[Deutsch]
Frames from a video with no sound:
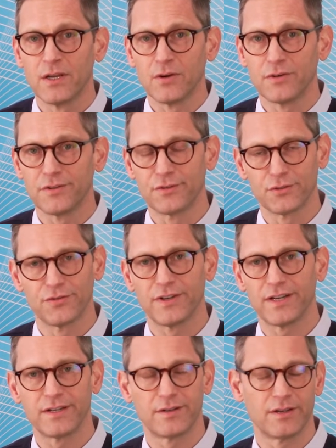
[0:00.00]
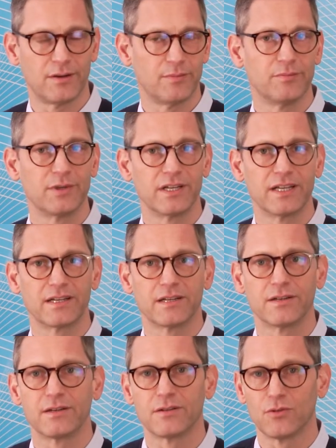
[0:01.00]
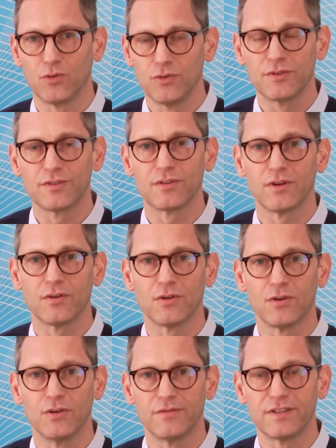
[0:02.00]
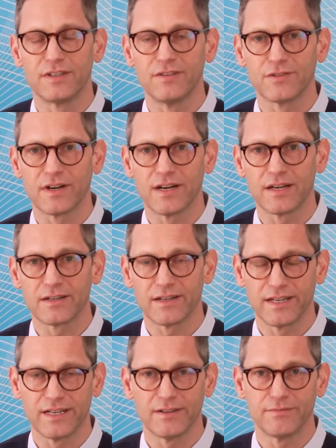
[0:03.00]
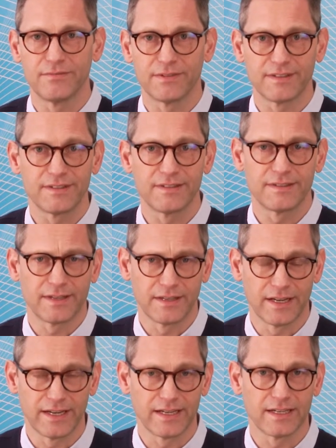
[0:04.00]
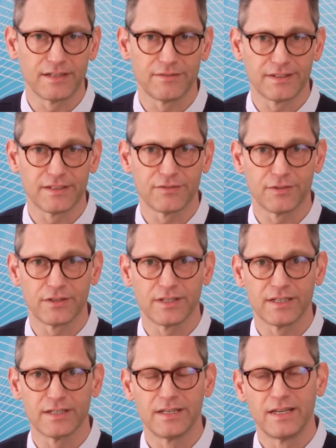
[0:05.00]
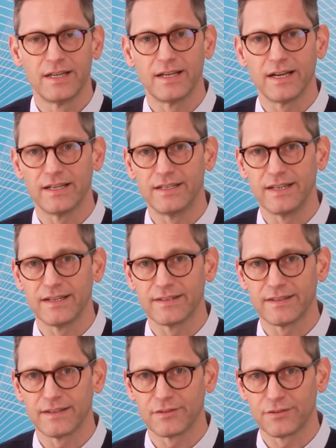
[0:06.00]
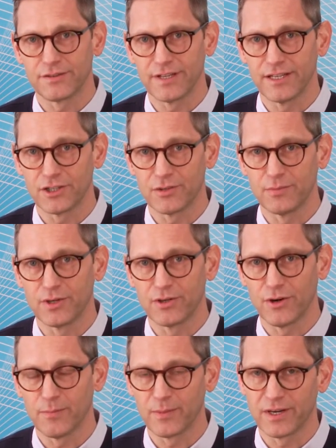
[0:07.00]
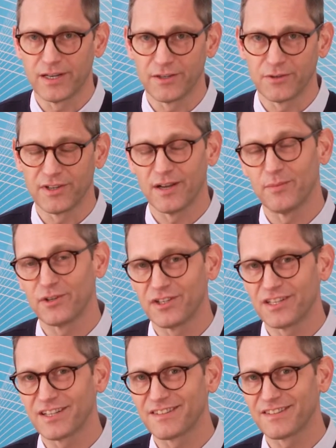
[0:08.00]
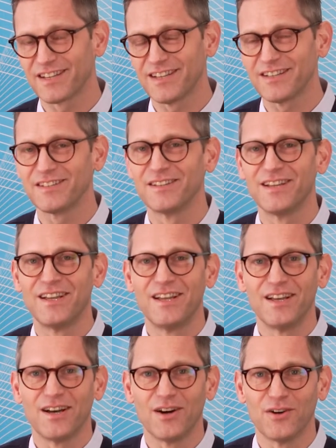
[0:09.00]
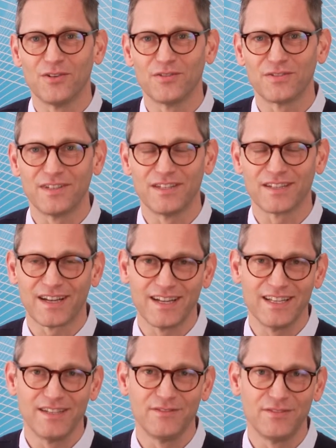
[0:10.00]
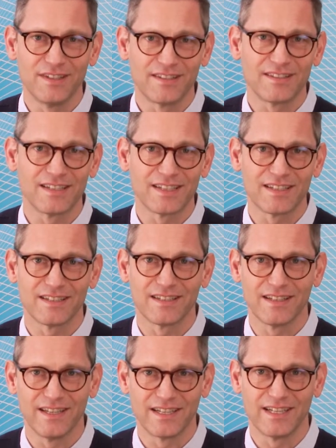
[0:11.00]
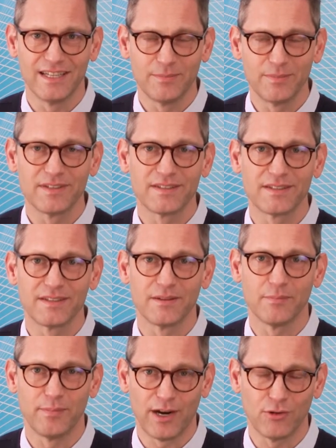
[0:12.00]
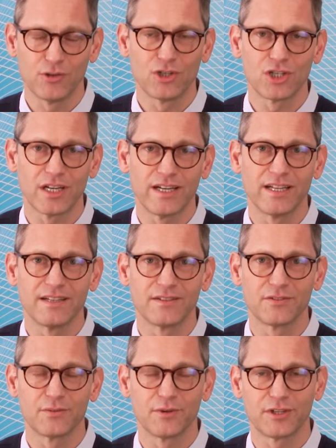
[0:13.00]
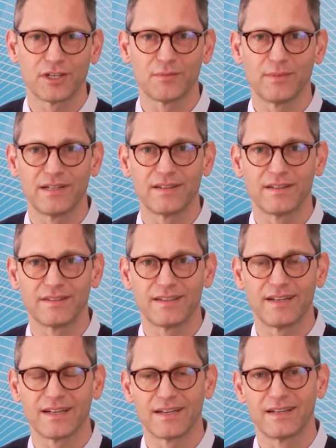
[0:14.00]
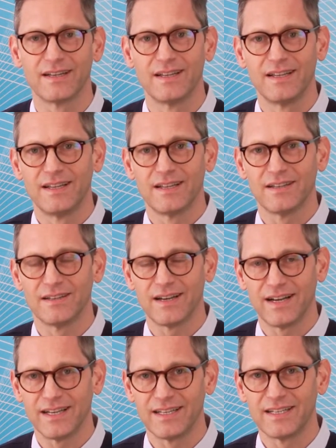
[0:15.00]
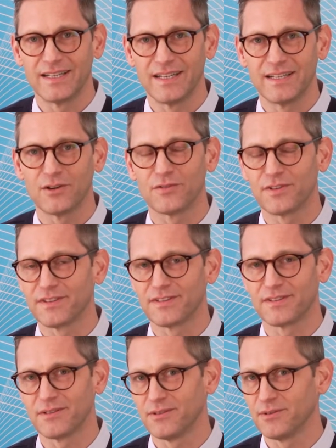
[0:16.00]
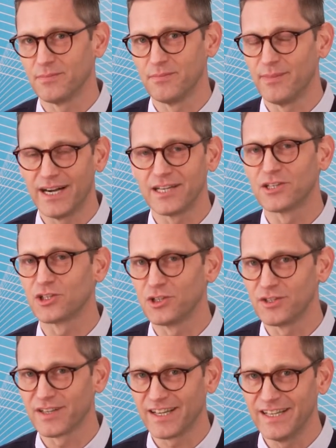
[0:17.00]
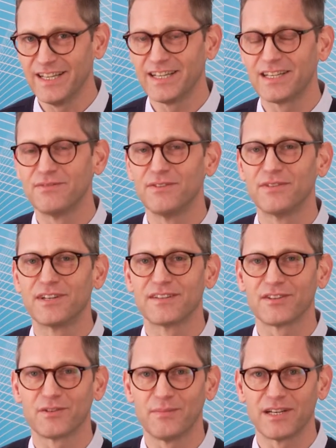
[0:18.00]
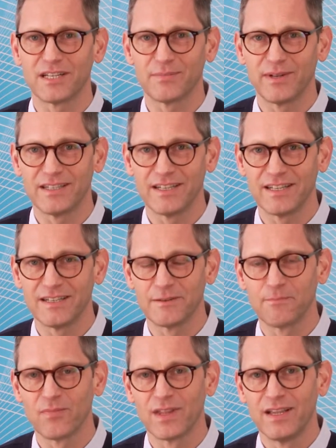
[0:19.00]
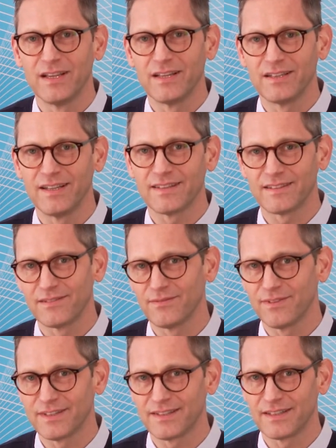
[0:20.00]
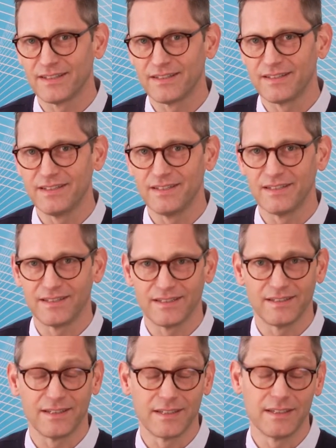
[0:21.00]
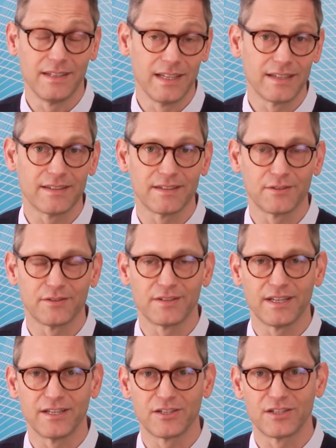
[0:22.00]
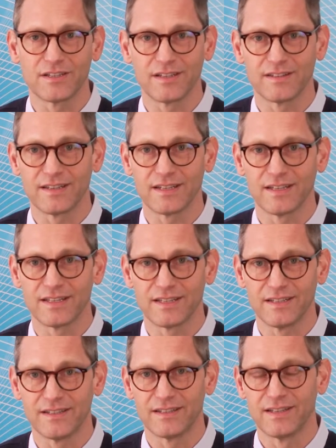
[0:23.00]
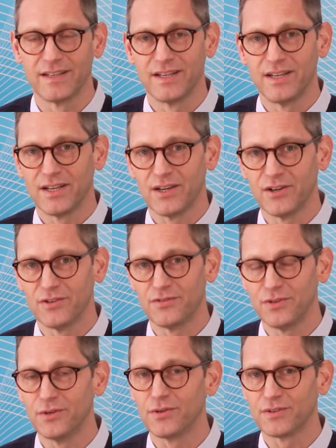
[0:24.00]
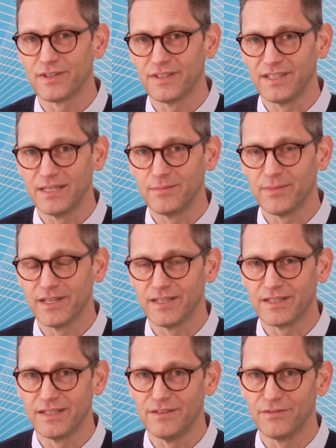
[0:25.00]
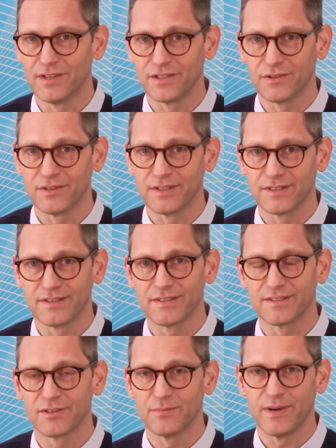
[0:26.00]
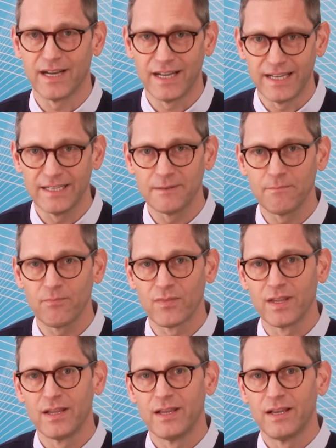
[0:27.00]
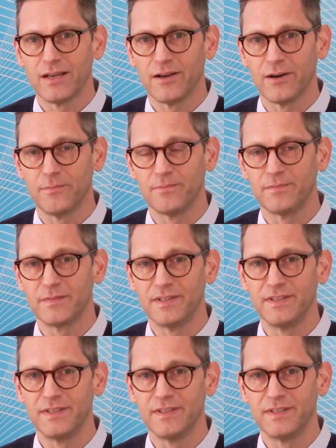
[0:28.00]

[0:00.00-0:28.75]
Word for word: Und insofern ähm, begegnen uns auch häufig die Fragen, naja, was ist es denn eigentlich, was ich von der IDS Association bekommen kann. Und da möchte ich ganz gerne auf die drei wesentlichen Ergebnisbausteine, so möchte ich mal sagen, äh, eingehen, auf das äh, magische Dreieck, wie wir das auch manchmal nennen, dessen, was denn die IDS Association tatsächlich halt äh, für Unternehmen halt liefert. Und das ist zum einen ähm,